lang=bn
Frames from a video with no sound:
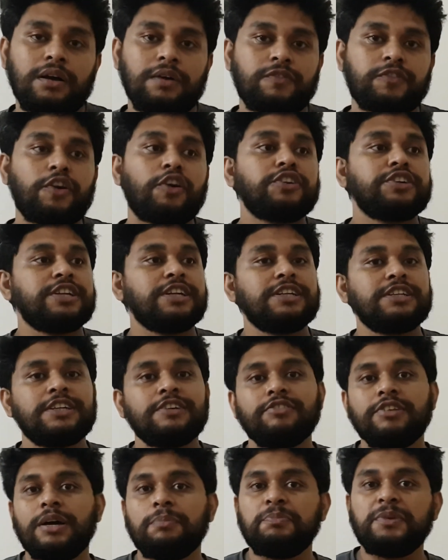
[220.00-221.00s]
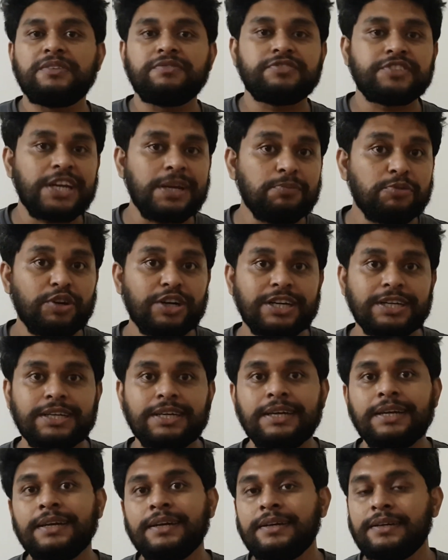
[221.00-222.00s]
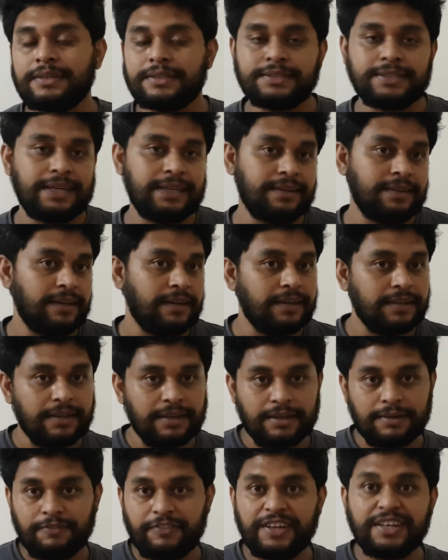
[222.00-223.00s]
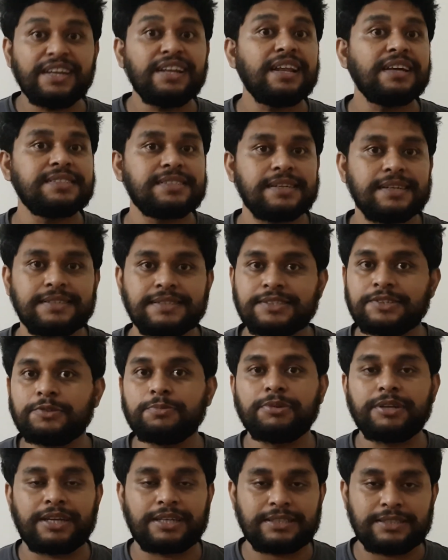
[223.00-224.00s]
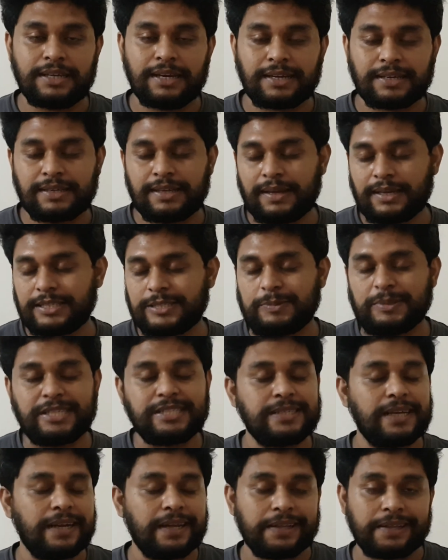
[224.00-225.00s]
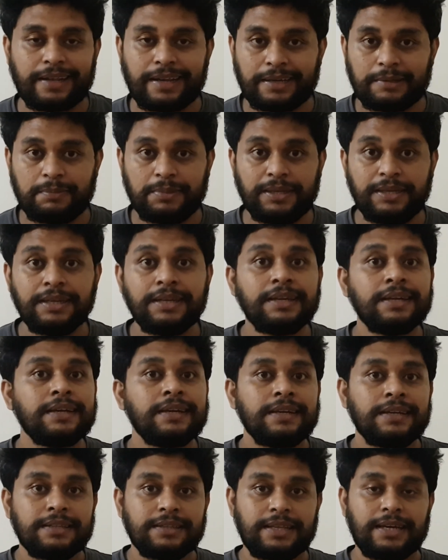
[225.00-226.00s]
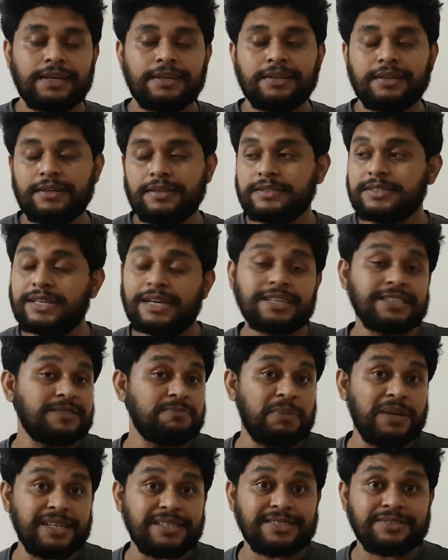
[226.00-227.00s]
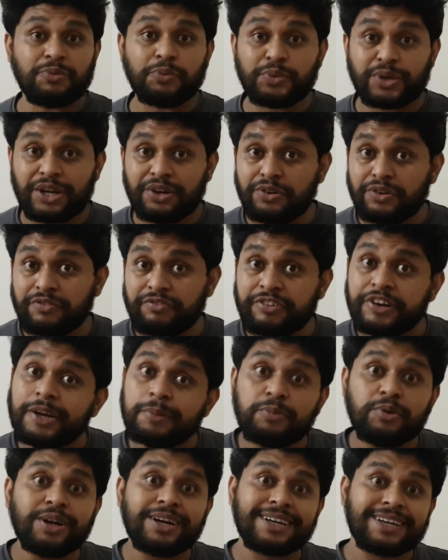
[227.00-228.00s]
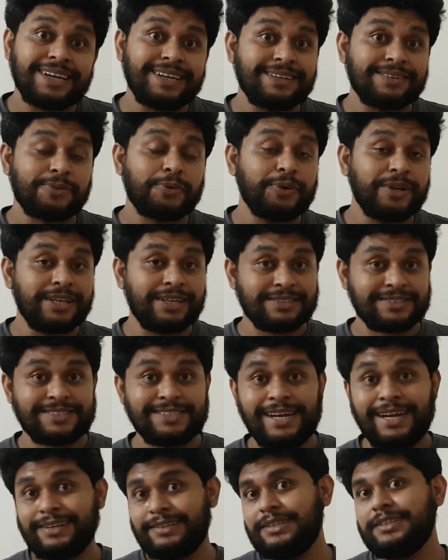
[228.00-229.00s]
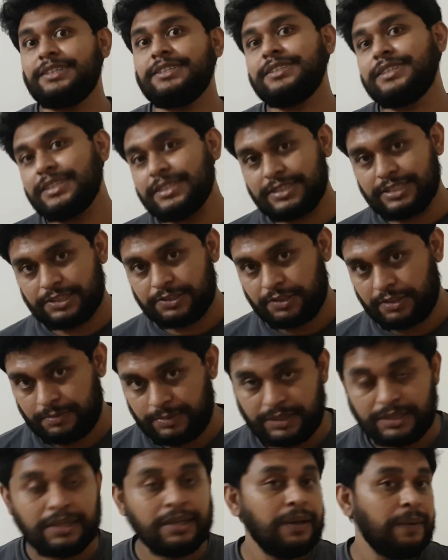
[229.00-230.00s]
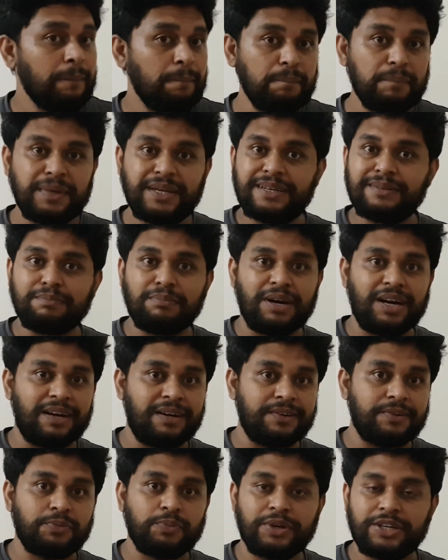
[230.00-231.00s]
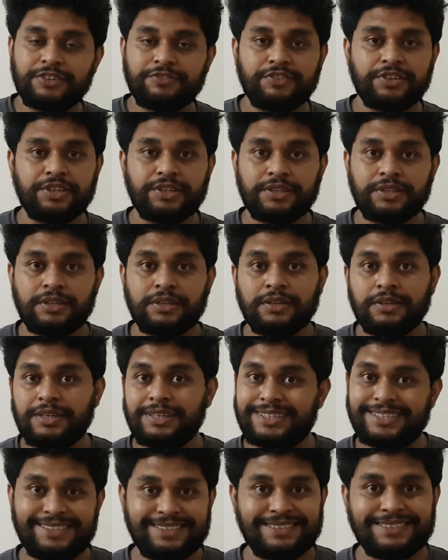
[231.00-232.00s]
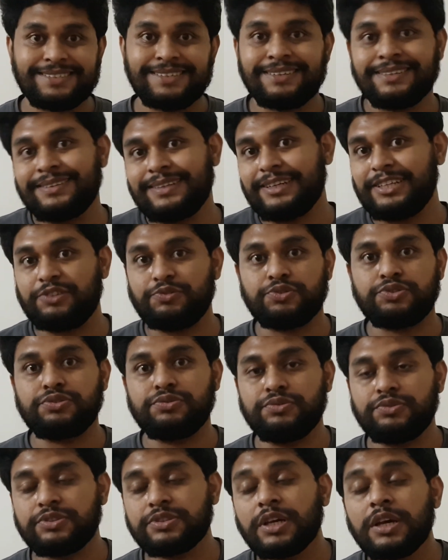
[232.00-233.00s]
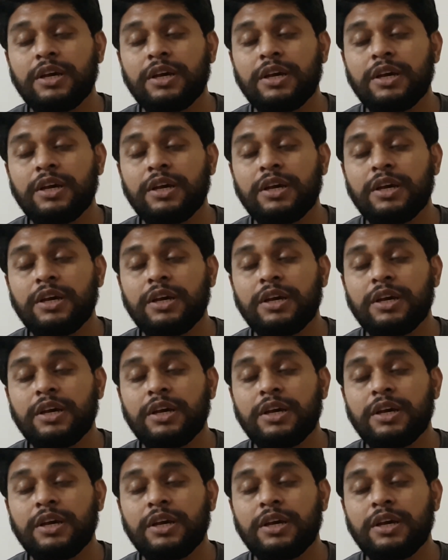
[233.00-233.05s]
ফ্রন্ট এন্ড ডেভেলপমেন্ট ফ্রেমওয়ার্ক দেন জে জেএস এর উপরে এক্সপার্টিস জানা লাগবে দেন জেএস বেসড অন্যান্য ফ্রেমওয়ার্ক অ্যান্ড কোডিং স্ট্যান্ডার্ডের দিকে যেতে হবে মিন মার্ন হোয়াট এভার ইট ইজ দ্যাট ইউ চুজ